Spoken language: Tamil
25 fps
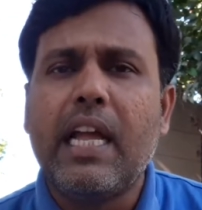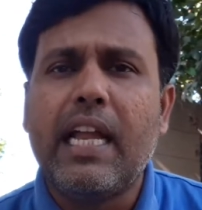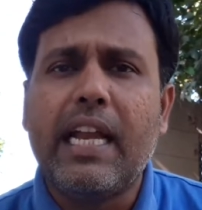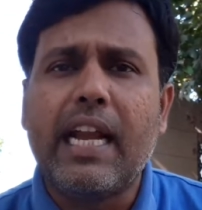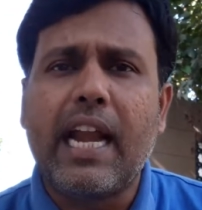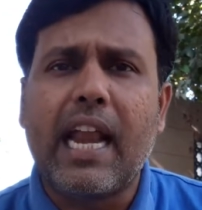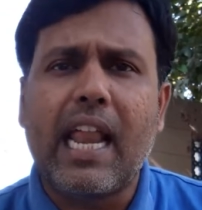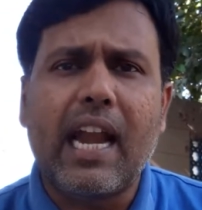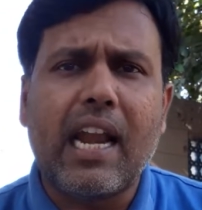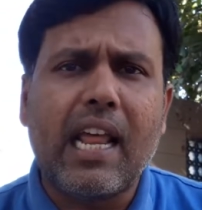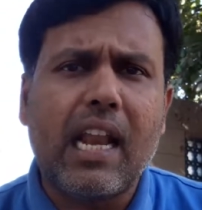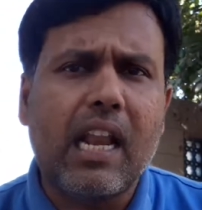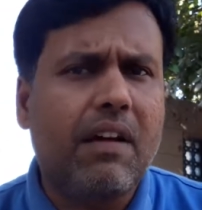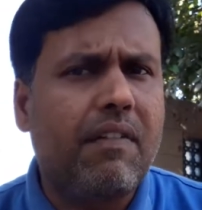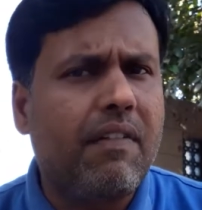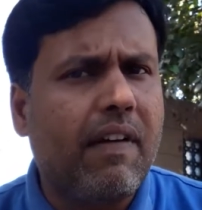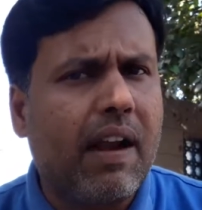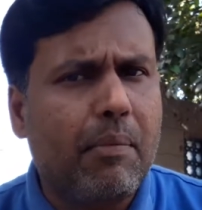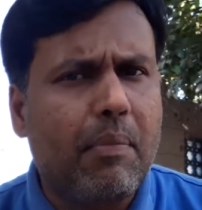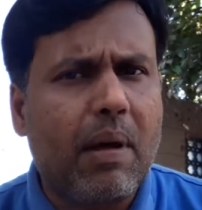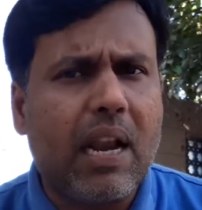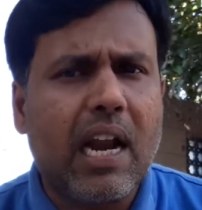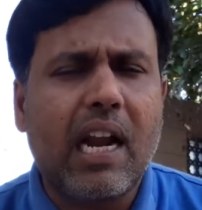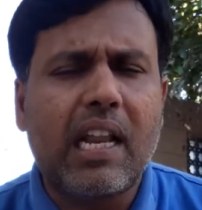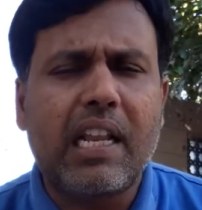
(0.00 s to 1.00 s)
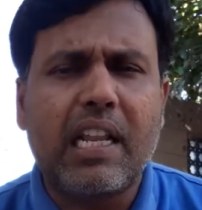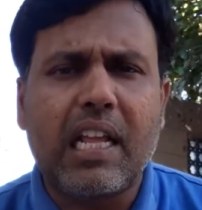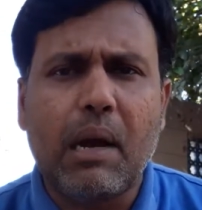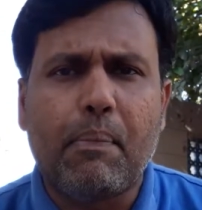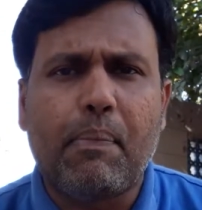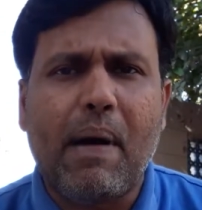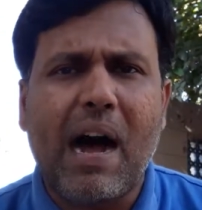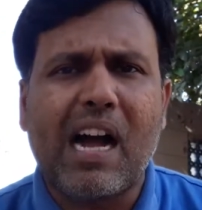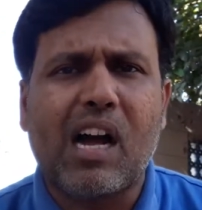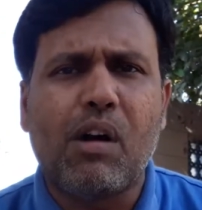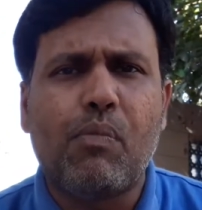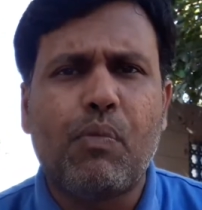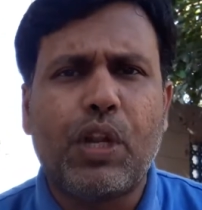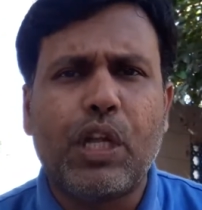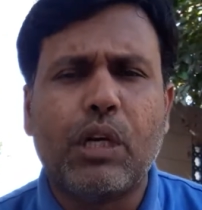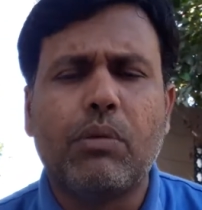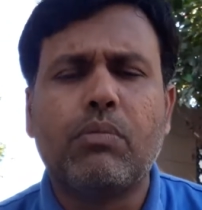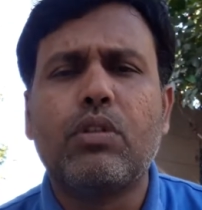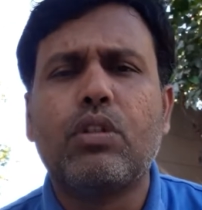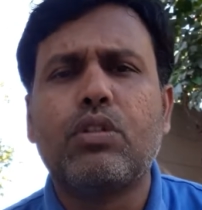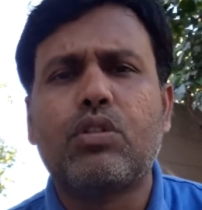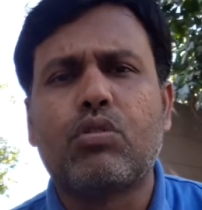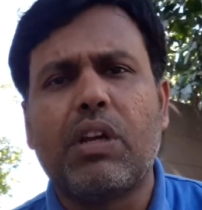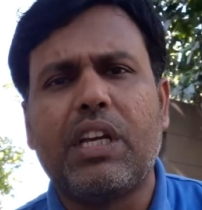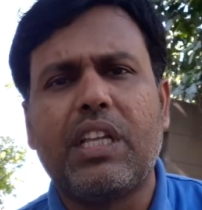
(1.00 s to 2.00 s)
இடையில விளம்பரங்கள் நீங்கள் பார்க்க முடியும்
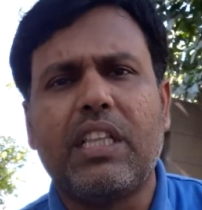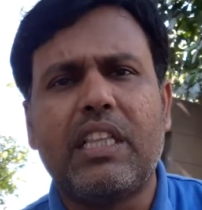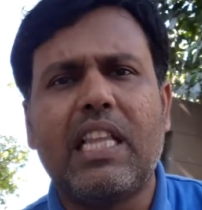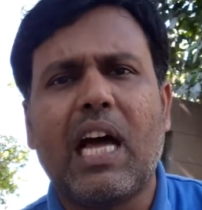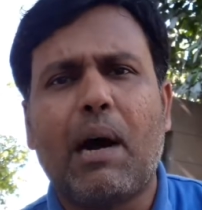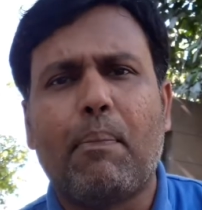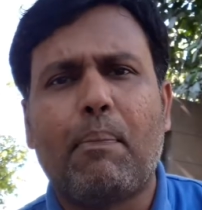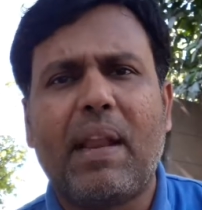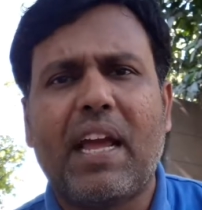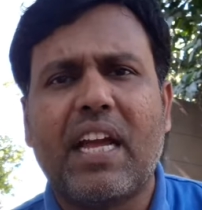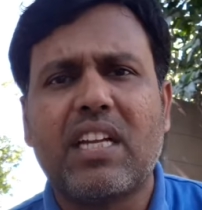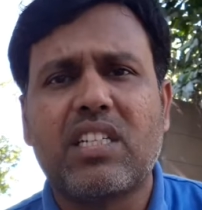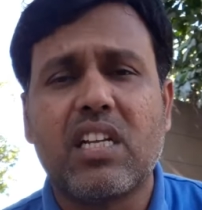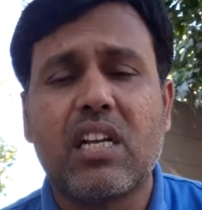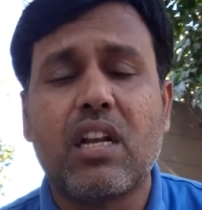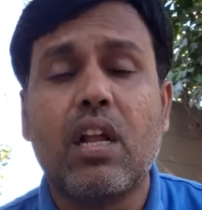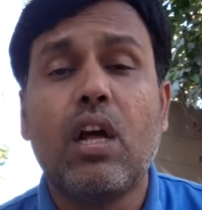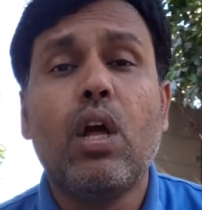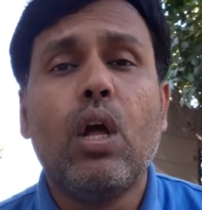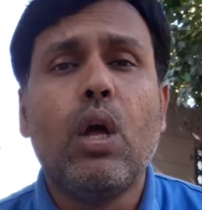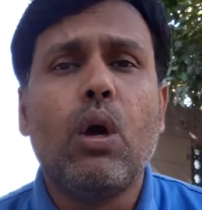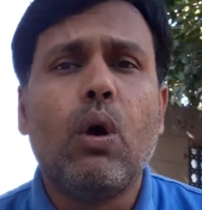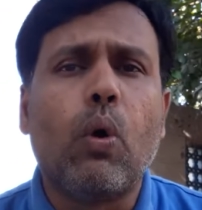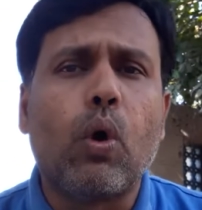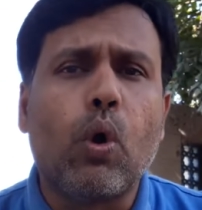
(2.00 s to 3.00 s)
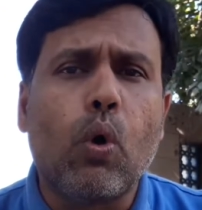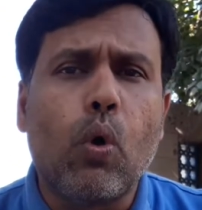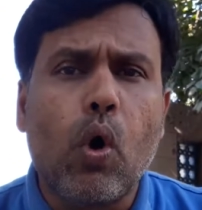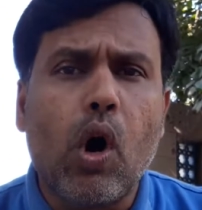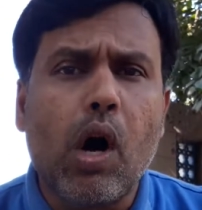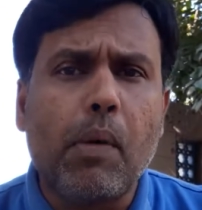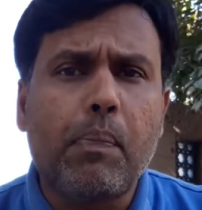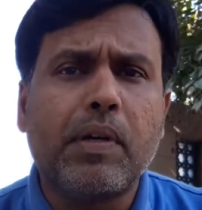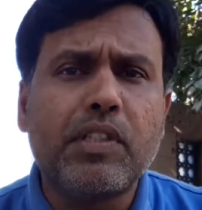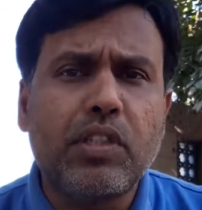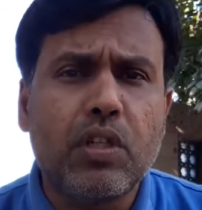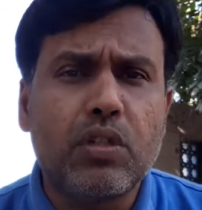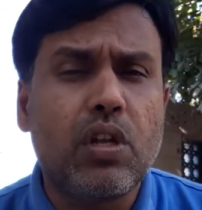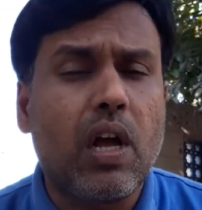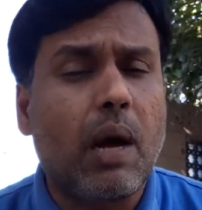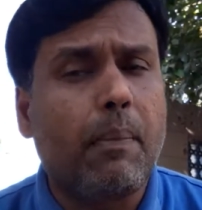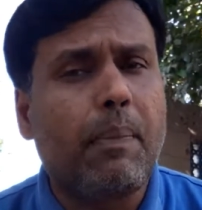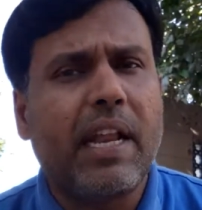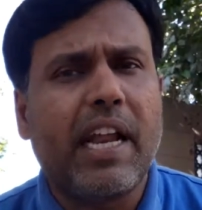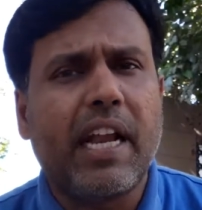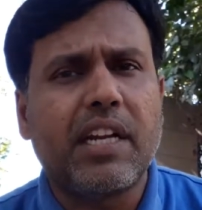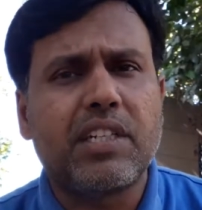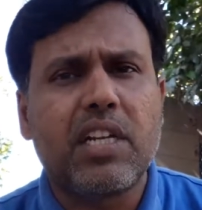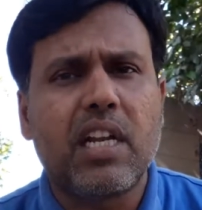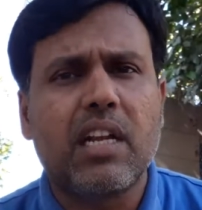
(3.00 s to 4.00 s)
ஸோ இந்த அப்ளிகேஷன் ஒரு ஓப்பன்
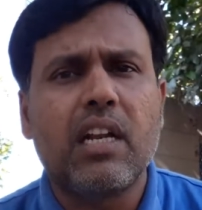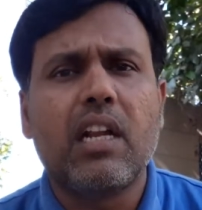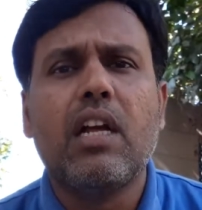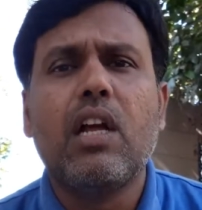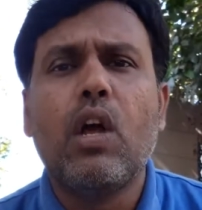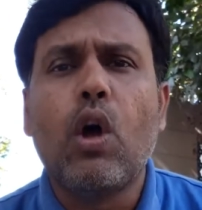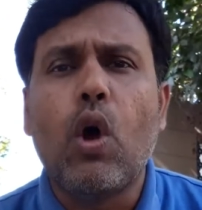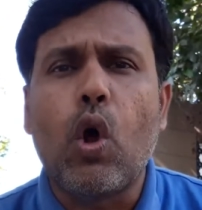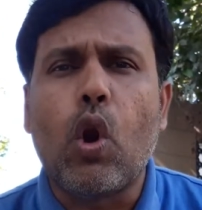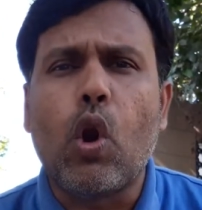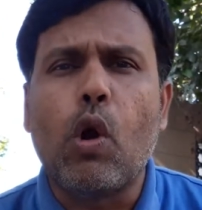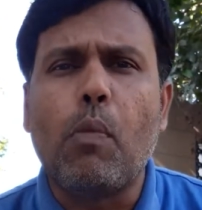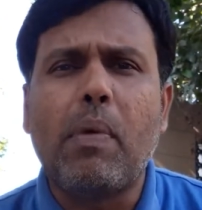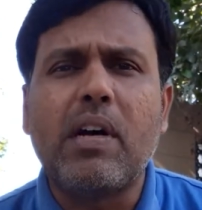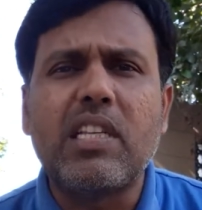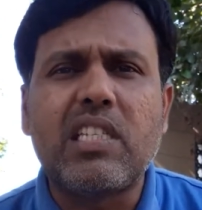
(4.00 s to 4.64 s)
அப்ளிகேஷன் ரொம்ப